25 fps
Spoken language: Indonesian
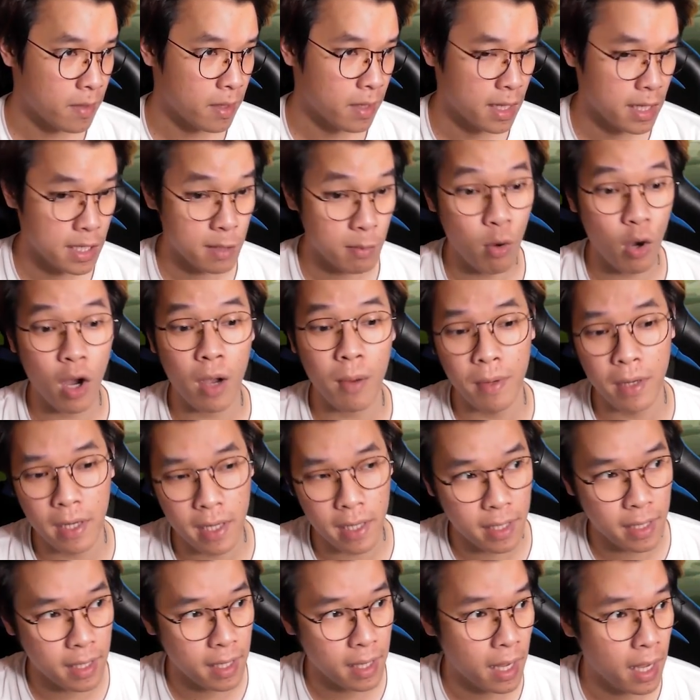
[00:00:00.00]
Semoga bener
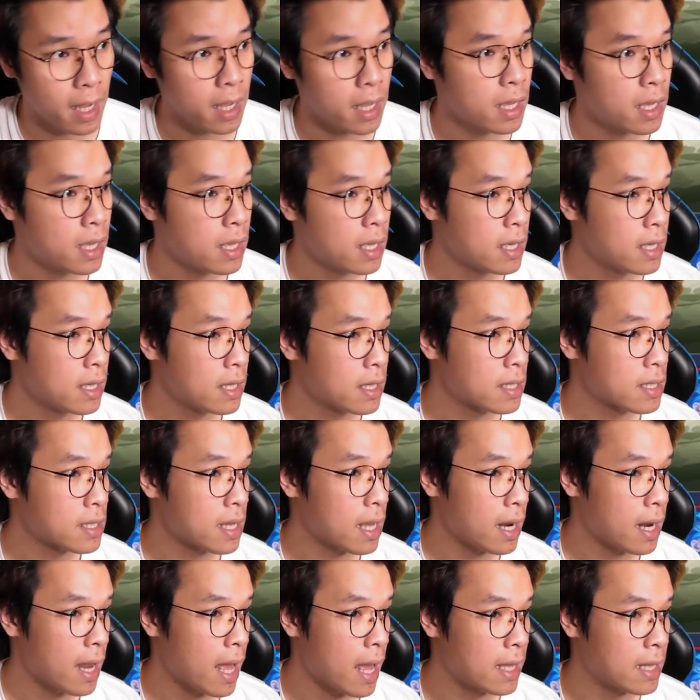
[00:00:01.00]
ya. Eh,
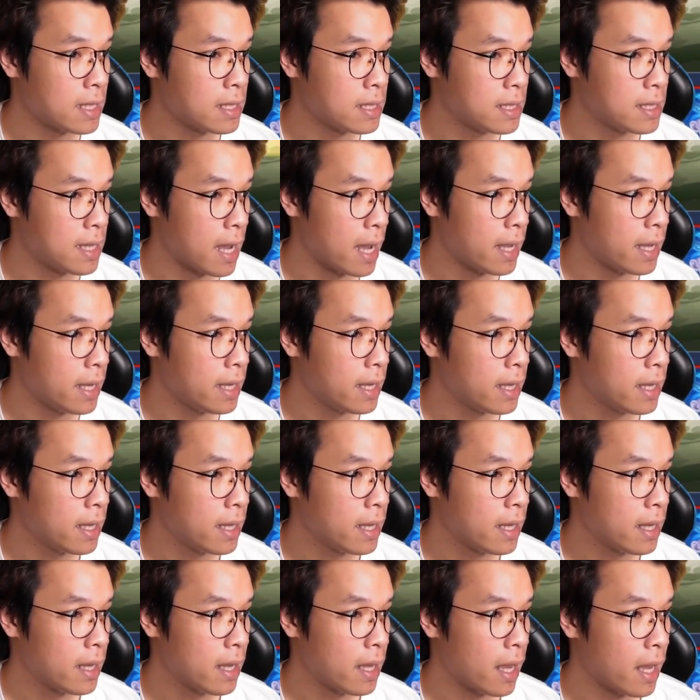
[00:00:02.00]
salah anjay.
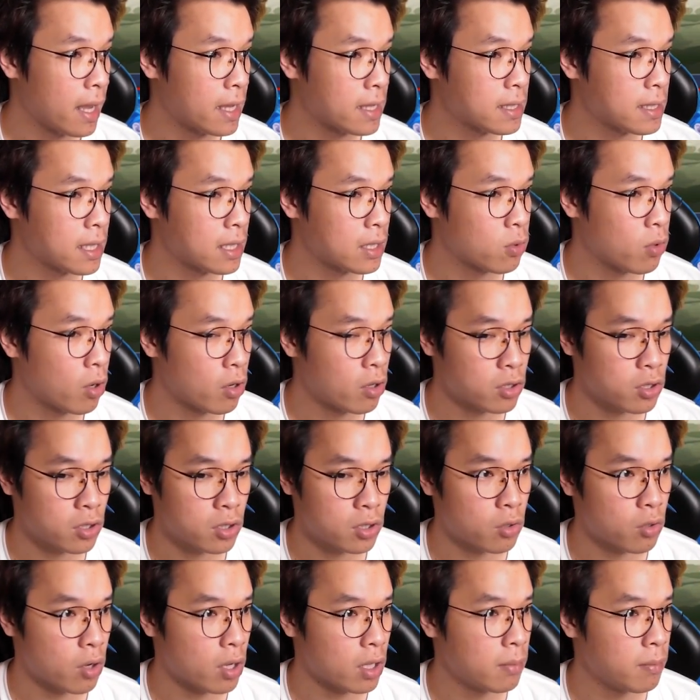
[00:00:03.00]
Estes gue harus
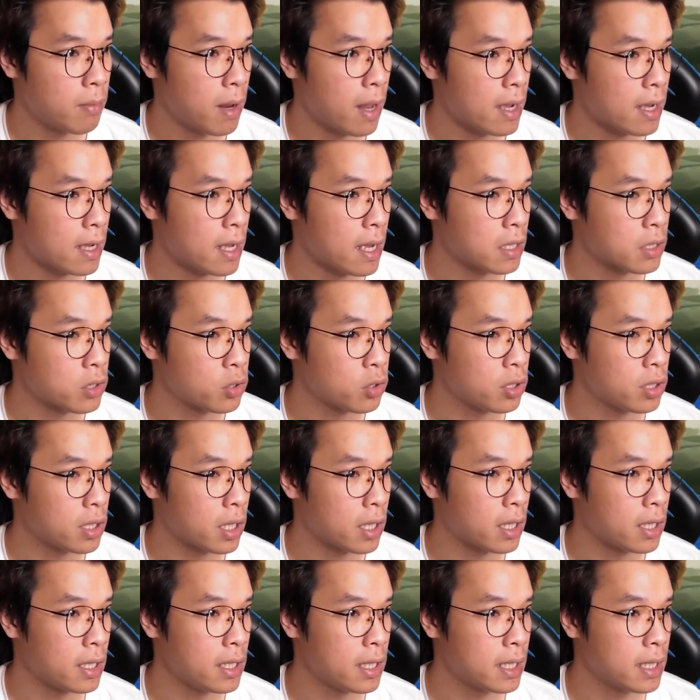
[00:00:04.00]
turun di belakang cuy
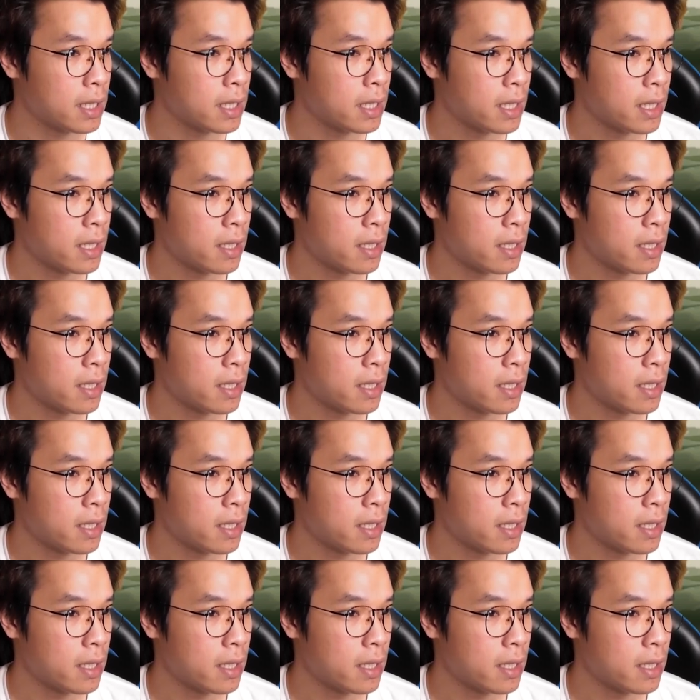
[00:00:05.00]
karena dia